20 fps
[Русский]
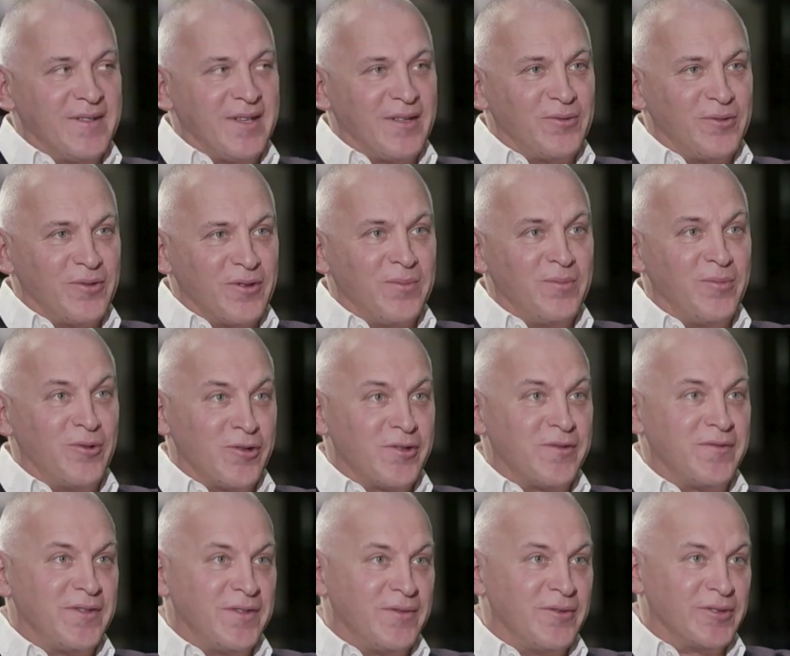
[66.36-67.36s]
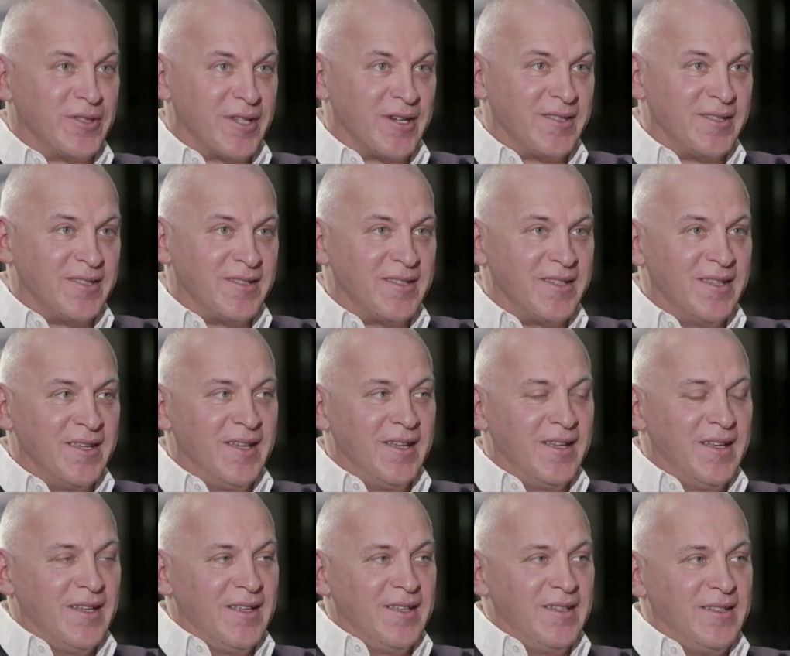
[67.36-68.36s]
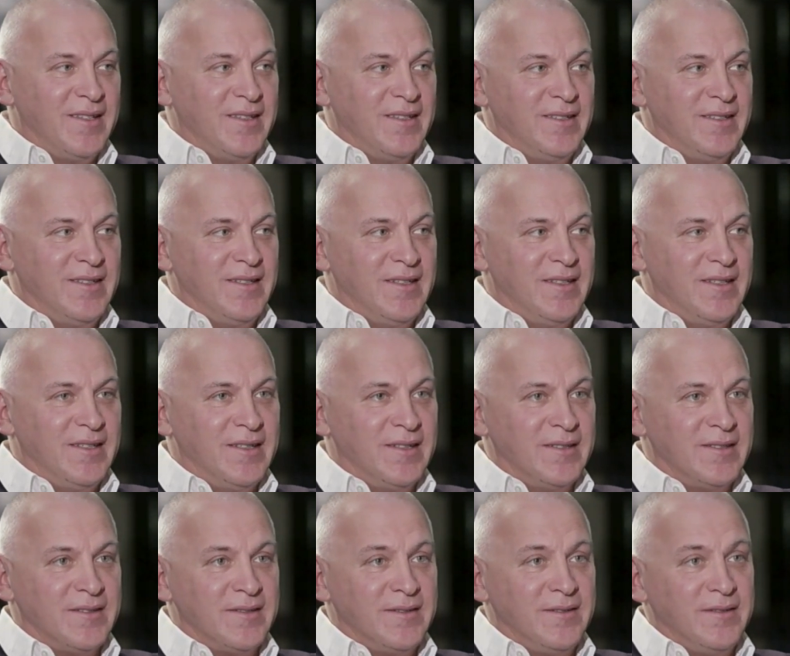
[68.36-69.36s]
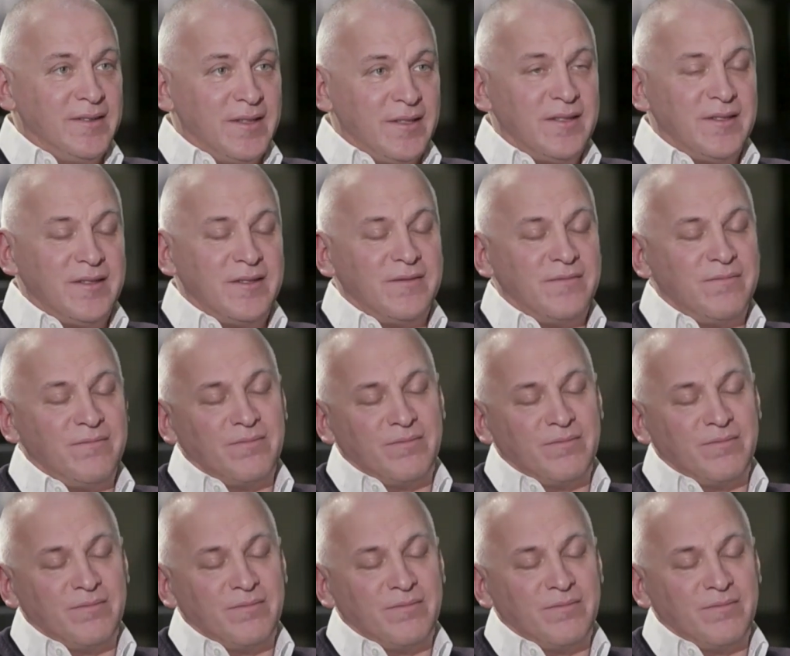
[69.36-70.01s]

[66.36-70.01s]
который больше всего тратит. И есть